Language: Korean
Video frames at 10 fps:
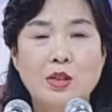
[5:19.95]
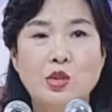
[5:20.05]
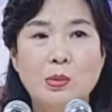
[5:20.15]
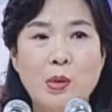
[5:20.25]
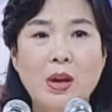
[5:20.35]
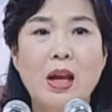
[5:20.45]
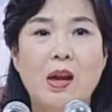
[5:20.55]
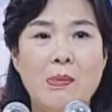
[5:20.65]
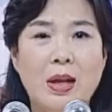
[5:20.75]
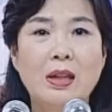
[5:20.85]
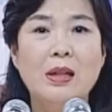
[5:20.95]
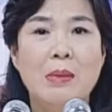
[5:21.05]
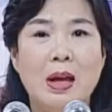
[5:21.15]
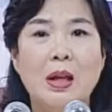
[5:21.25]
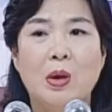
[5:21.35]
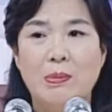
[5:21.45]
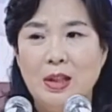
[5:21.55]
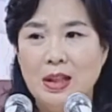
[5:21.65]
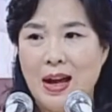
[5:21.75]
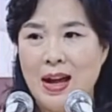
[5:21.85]
축복의 열매를 맺게
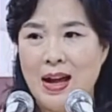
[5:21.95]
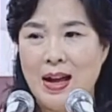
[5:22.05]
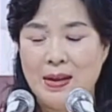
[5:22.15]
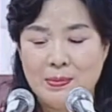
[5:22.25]
됩니다.